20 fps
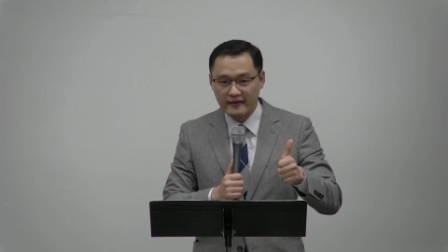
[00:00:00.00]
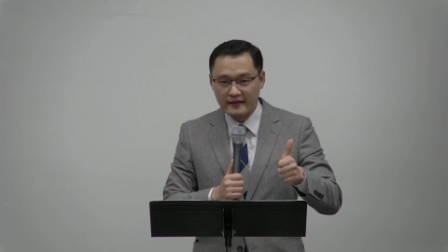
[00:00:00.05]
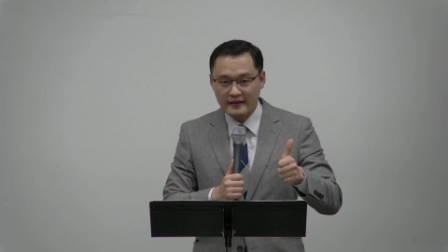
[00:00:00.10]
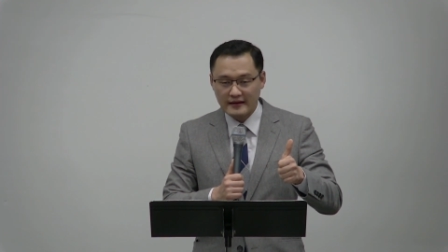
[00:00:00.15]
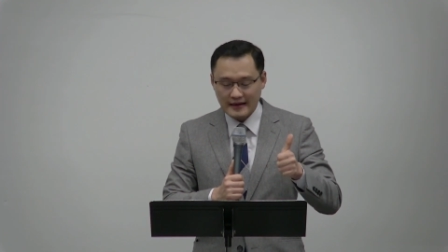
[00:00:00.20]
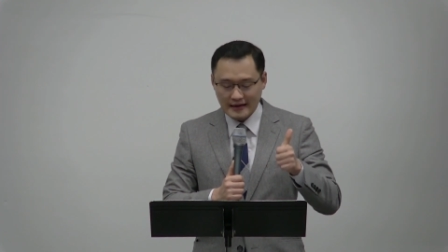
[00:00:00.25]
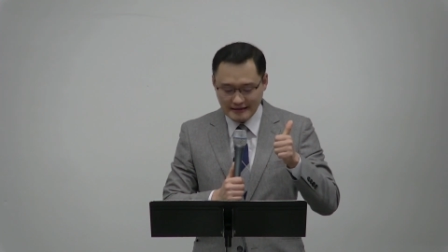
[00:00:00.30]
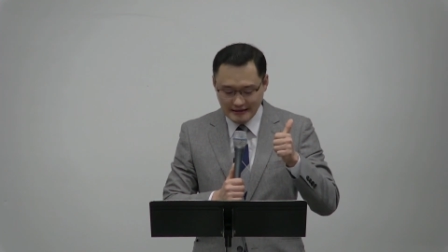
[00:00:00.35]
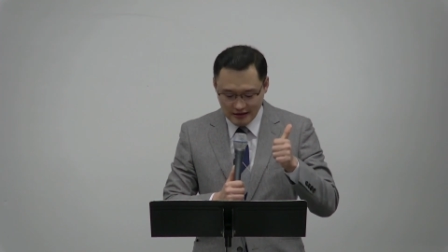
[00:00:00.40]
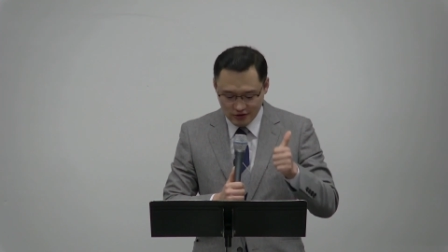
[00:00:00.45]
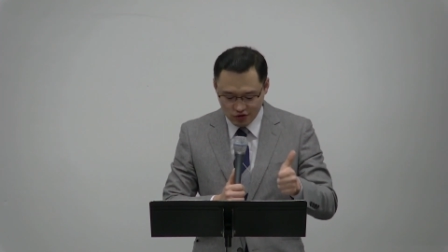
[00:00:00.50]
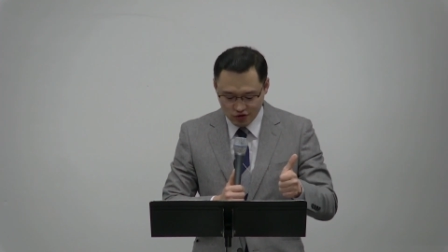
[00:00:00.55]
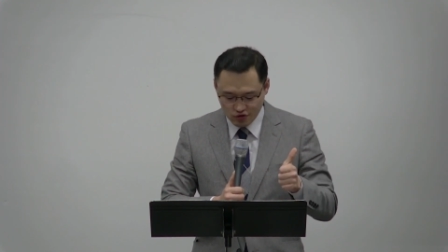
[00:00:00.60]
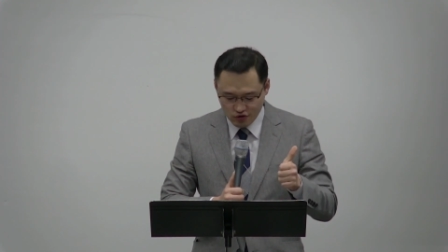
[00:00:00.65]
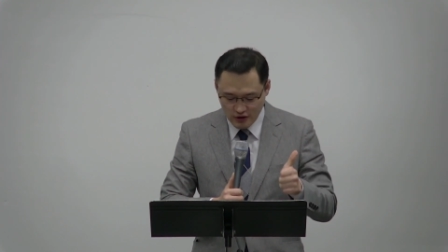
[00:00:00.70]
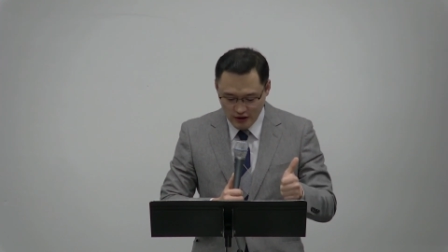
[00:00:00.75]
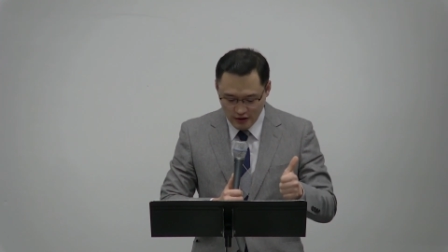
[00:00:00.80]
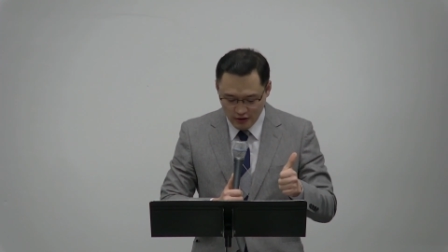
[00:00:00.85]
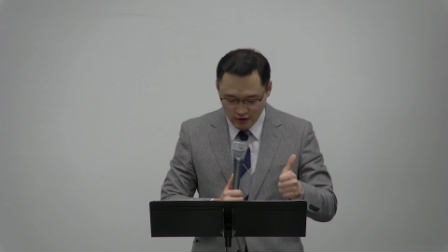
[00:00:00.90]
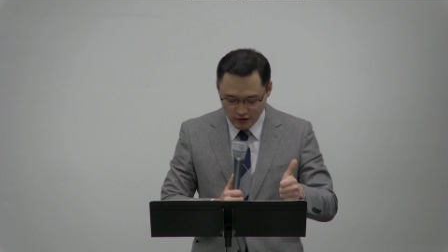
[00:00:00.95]
가장
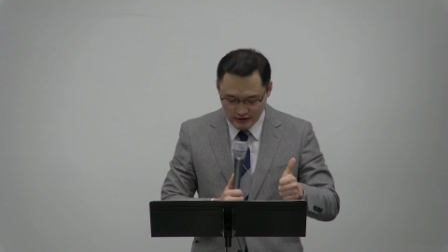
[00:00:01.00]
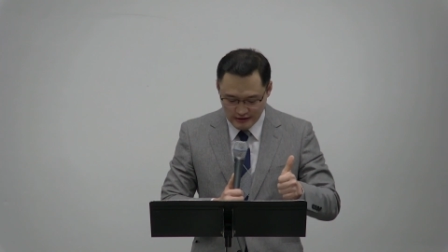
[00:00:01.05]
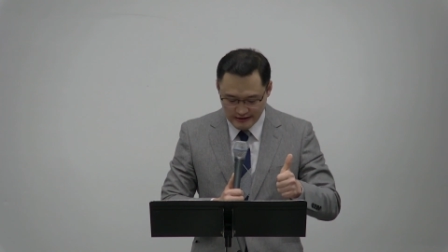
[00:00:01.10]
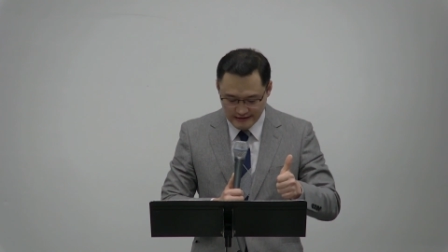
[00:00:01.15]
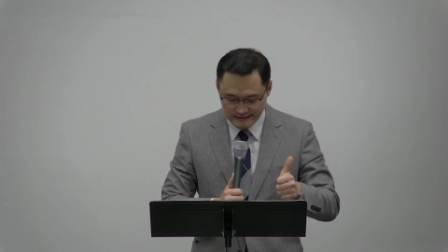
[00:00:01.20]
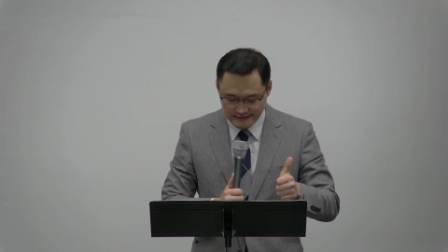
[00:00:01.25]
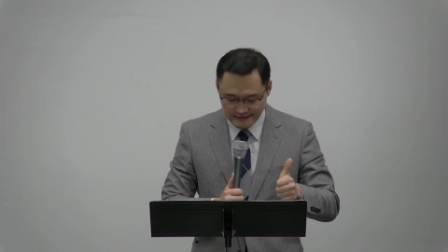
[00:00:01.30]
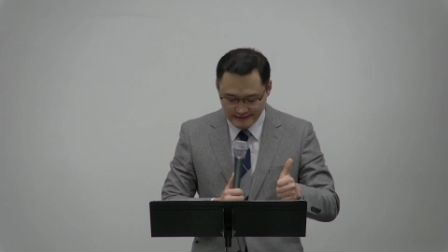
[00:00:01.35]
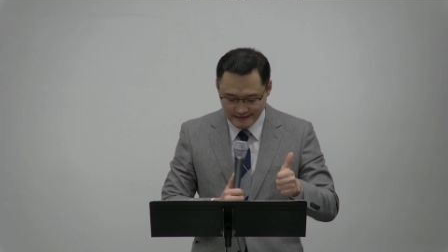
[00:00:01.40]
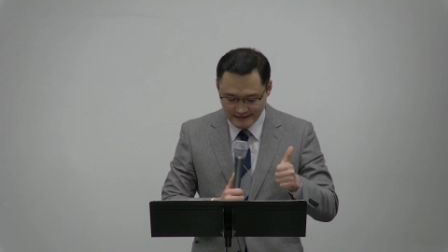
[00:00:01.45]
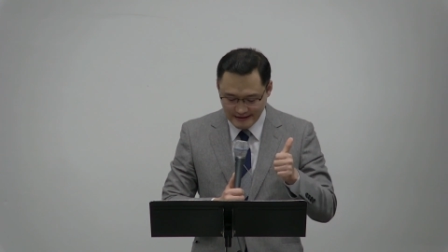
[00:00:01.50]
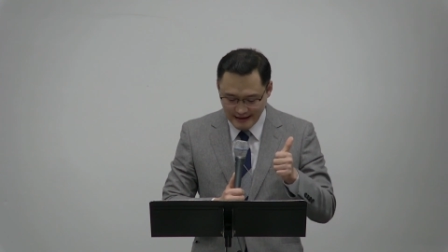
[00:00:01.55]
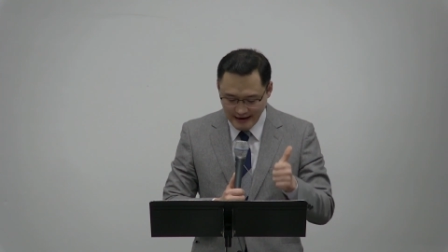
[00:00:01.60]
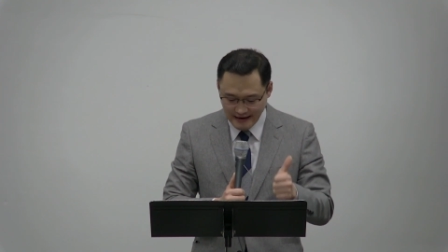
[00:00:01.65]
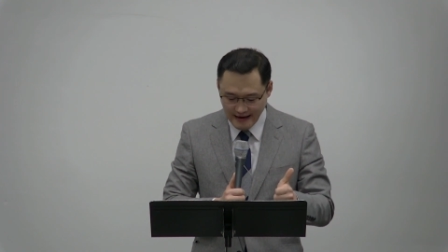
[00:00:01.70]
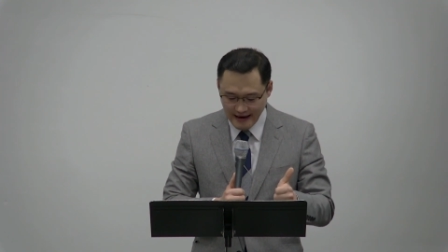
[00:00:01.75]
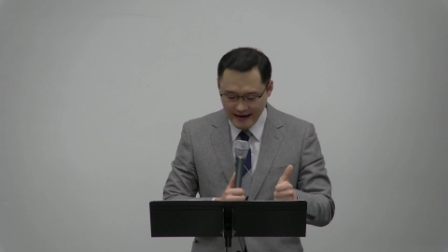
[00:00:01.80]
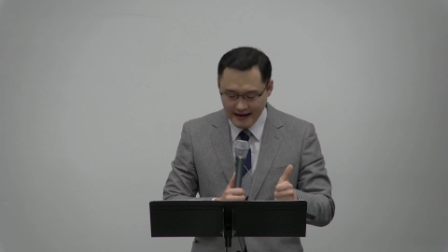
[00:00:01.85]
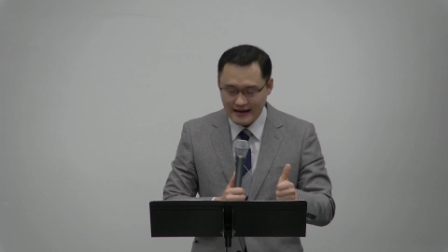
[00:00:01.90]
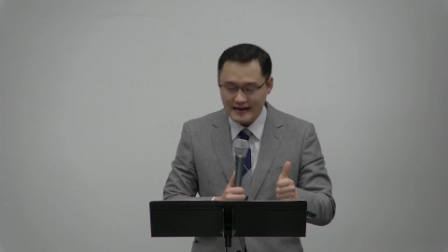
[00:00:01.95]
중요한 것은
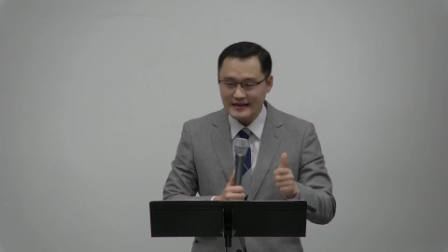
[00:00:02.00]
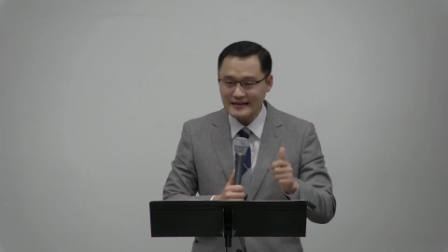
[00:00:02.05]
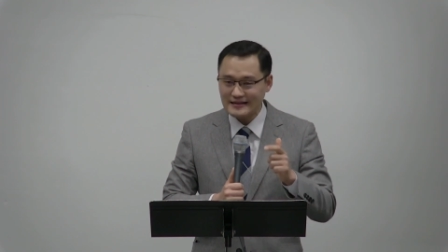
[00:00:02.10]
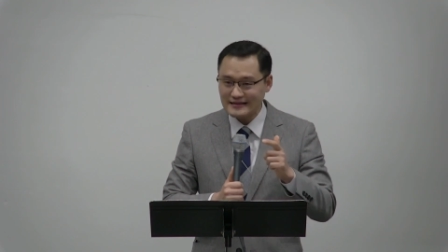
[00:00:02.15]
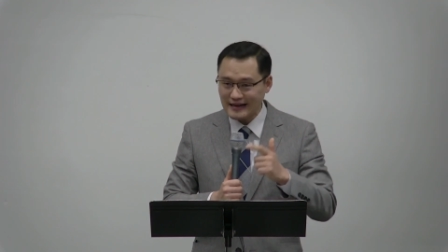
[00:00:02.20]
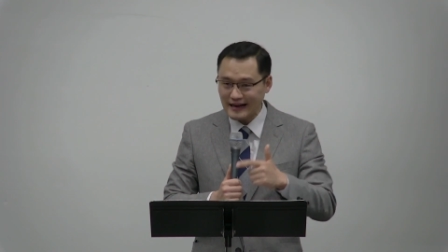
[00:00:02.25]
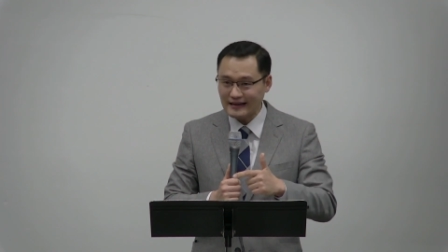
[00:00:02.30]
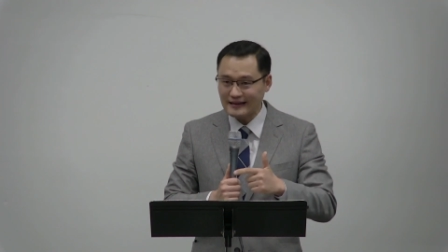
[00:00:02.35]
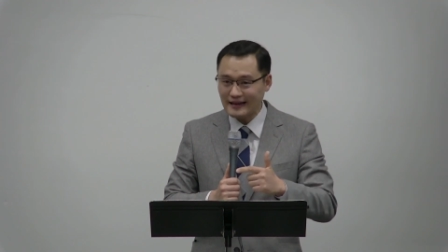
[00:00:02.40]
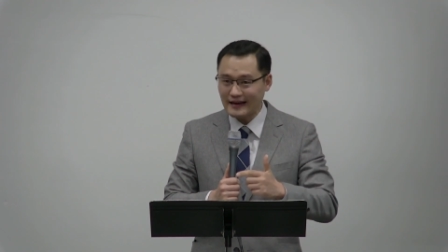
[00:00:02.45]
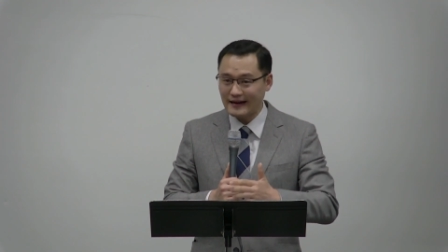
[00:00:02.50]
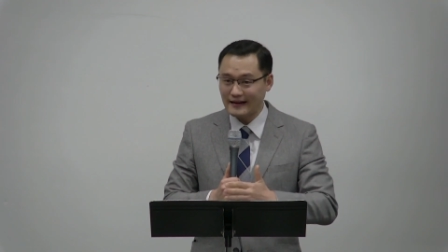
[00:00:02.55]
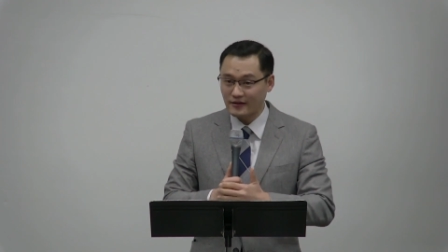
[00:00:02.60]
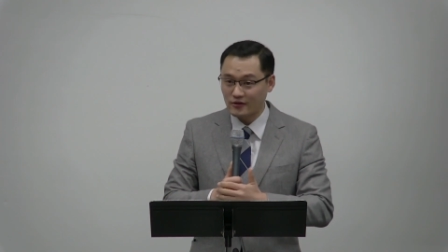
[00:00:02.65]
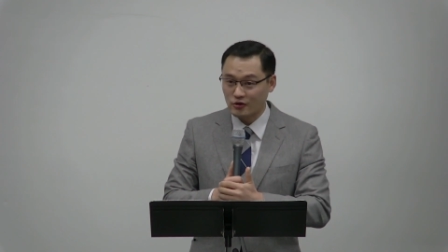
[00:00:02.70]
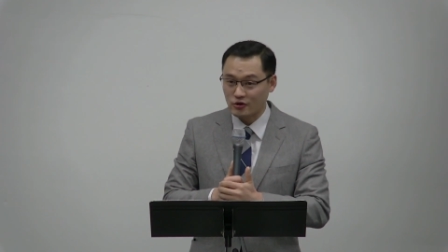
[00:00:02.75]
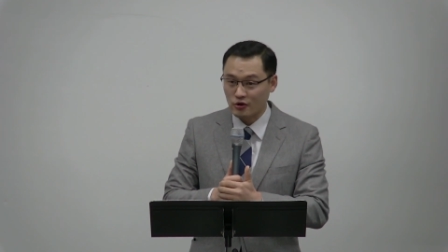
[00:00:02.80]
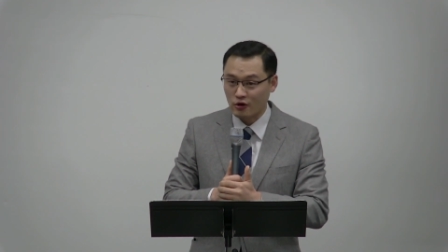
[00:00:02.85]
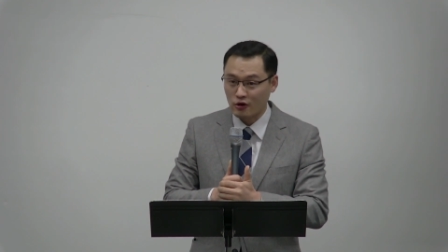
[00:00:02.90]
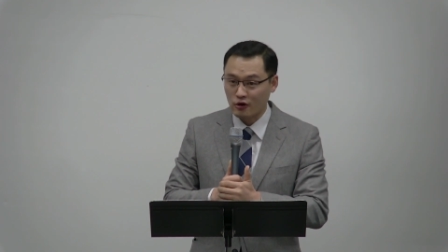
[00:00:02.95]
땅의 상태라는
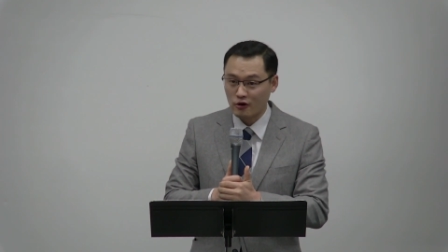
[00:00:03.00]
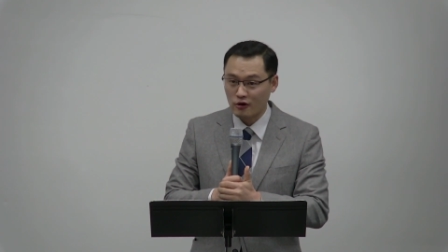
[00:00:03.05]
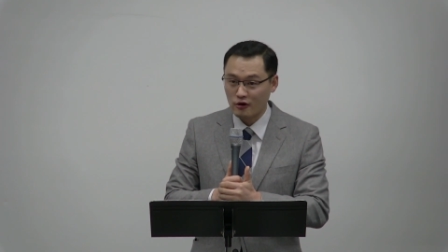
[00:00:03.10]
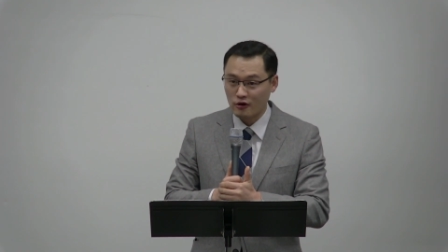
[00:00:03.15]
거죠.